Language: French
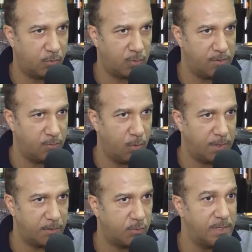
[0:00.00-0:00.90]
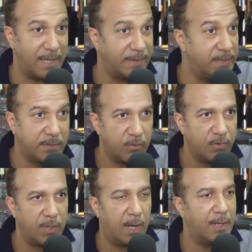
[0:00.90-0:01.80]
que tous les humoristes, tous les artistes en
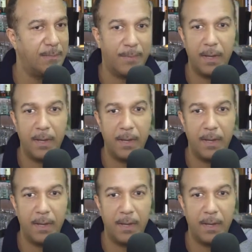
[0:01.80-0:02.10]
général, les